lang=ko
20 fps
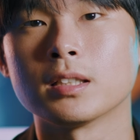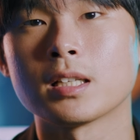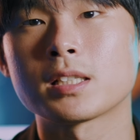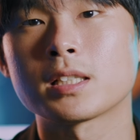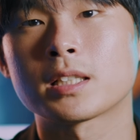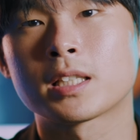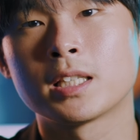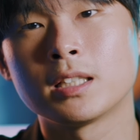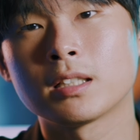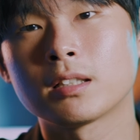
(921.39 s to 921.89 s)

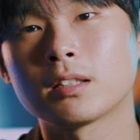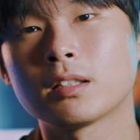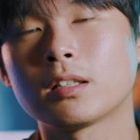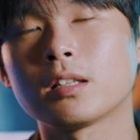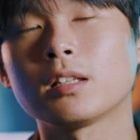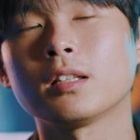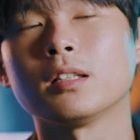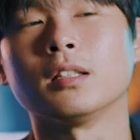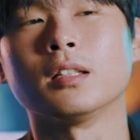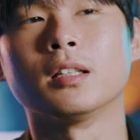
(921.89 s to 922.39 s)
사실
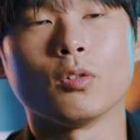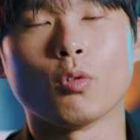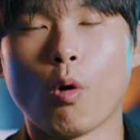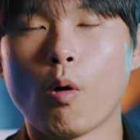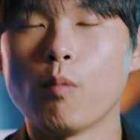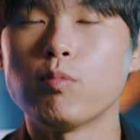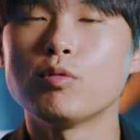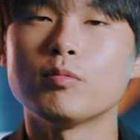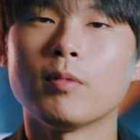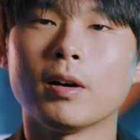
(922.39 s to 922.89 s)
기능들이
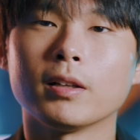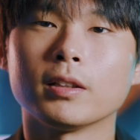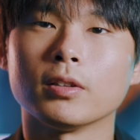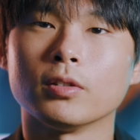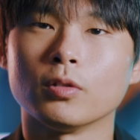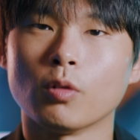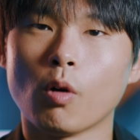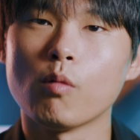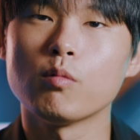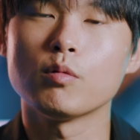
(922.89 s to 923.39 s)
너무
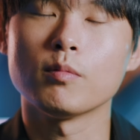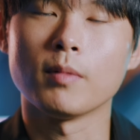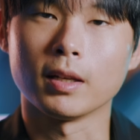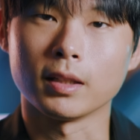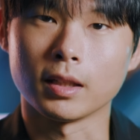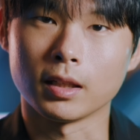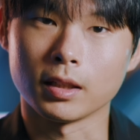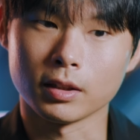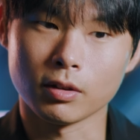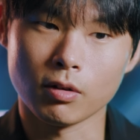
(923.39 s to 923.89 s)
많아요 너무
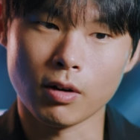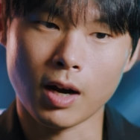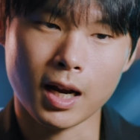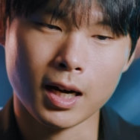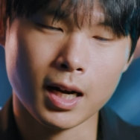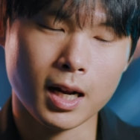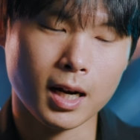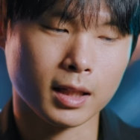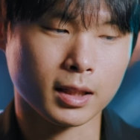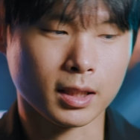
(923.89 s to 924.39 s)
많아 이거
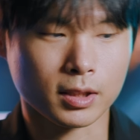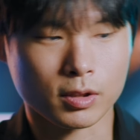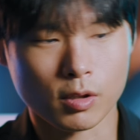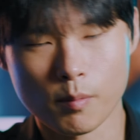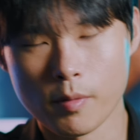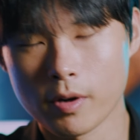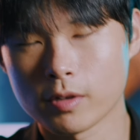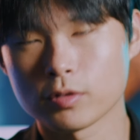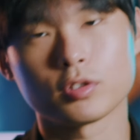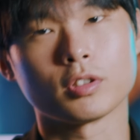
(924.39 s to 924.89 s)
하나하나 다
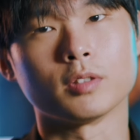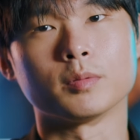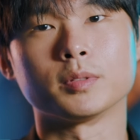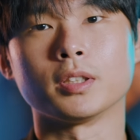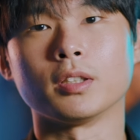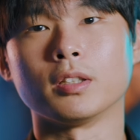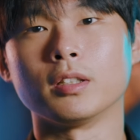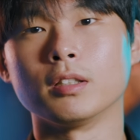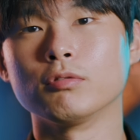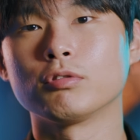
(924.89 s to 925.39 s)
설명할 수가
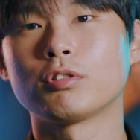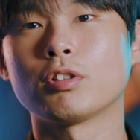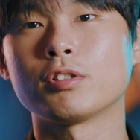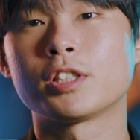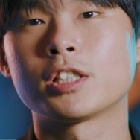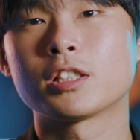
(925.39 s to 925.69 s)
없어요 일단